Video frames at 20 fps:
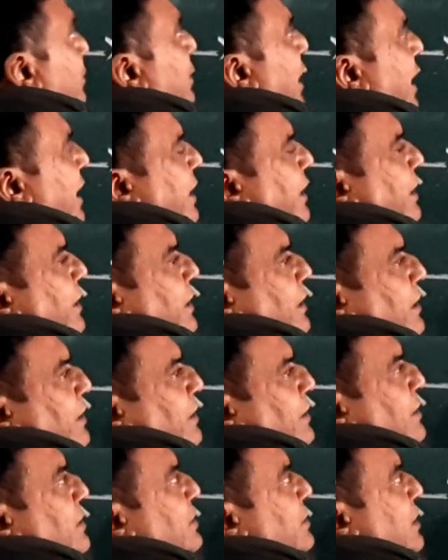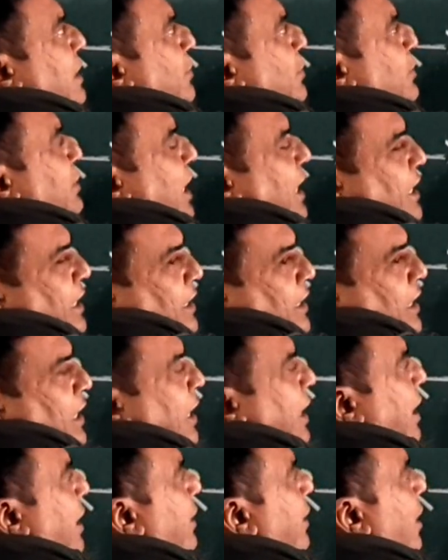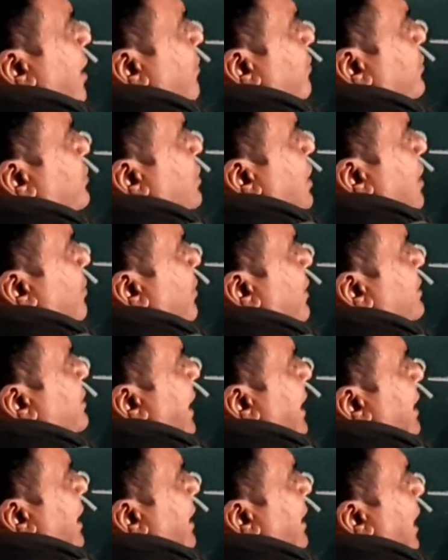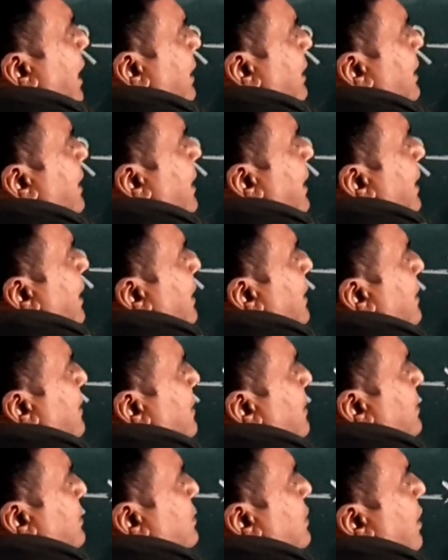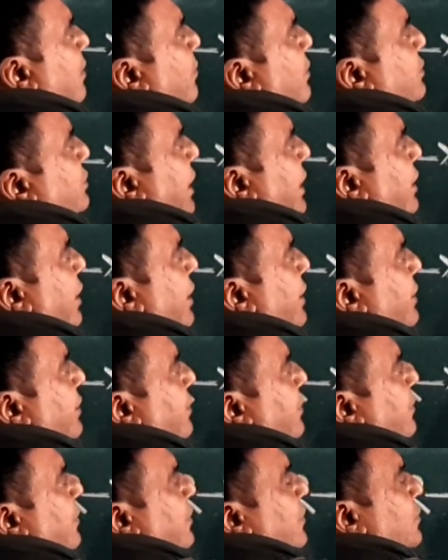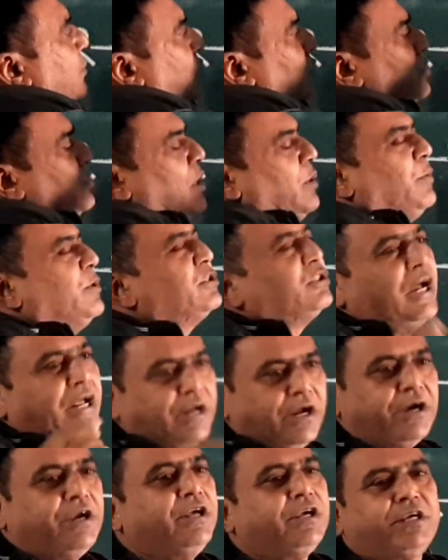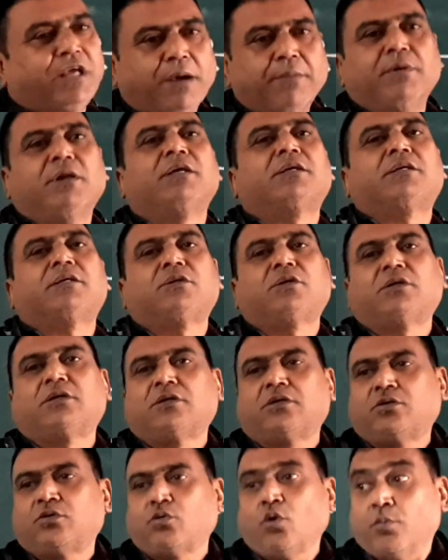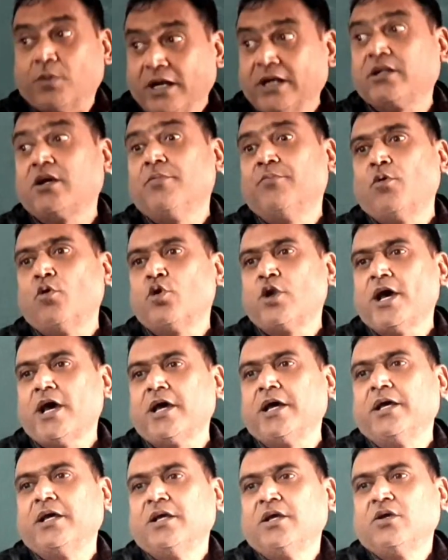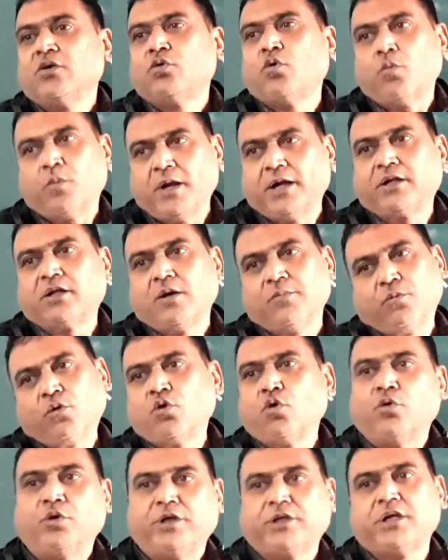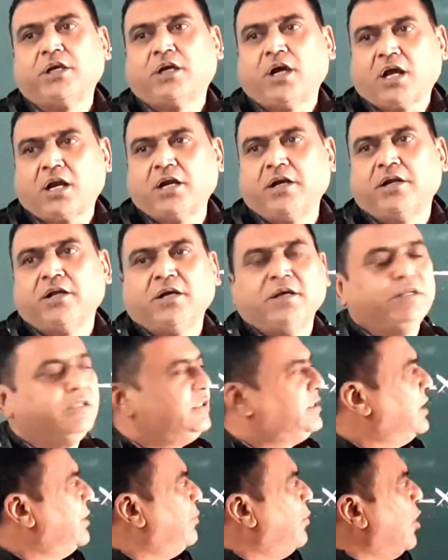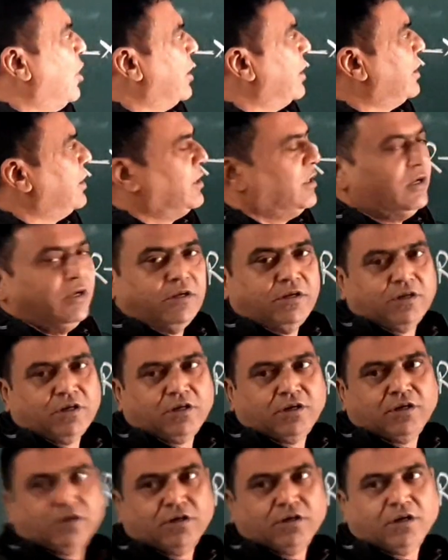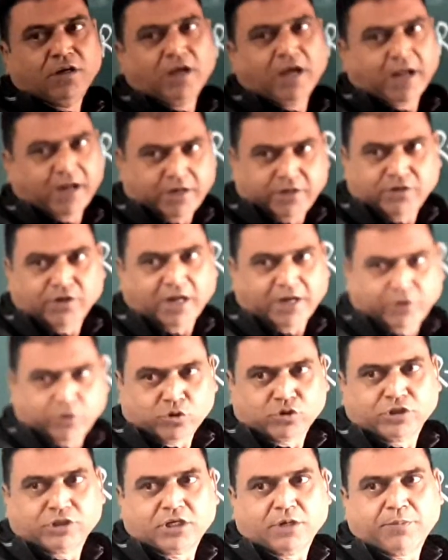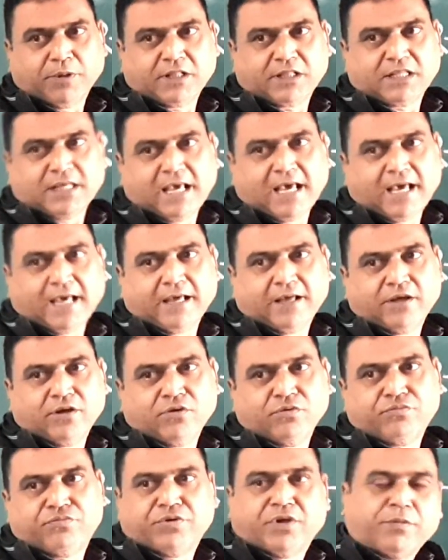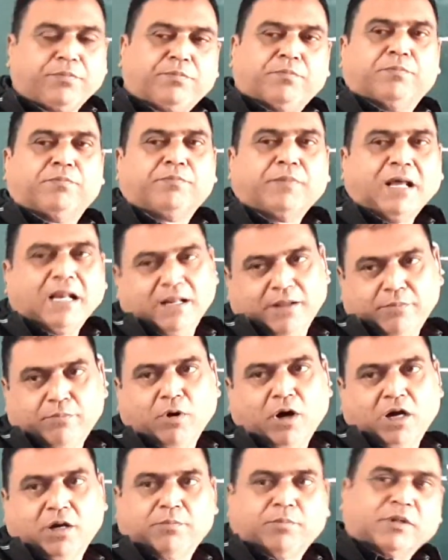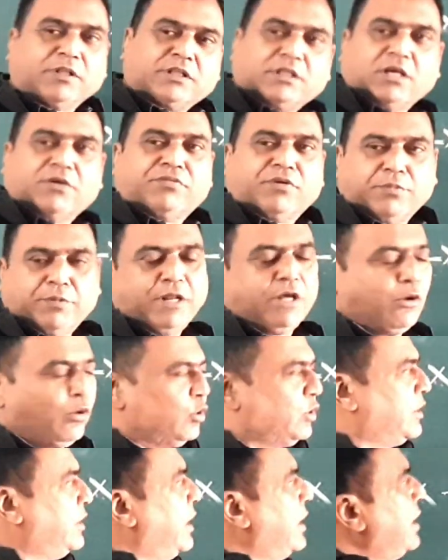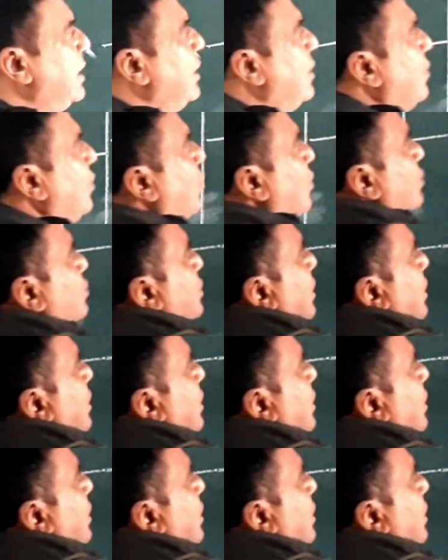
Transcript: बजाय इसके बजाय अगर हम सिल्वर साइनाइड डालते हैं सिल्वर साइनाइड तो सिल्वर साइनाइड एक कैमल कोबलेंट कंपाउंड है कोबलेंट कंपाउंड होने के कारण ये बॉन्ड एंड नाइट्रोजन से बनती है फिर पहले बॉन्ड बनती है फिर ब्रेक होती है और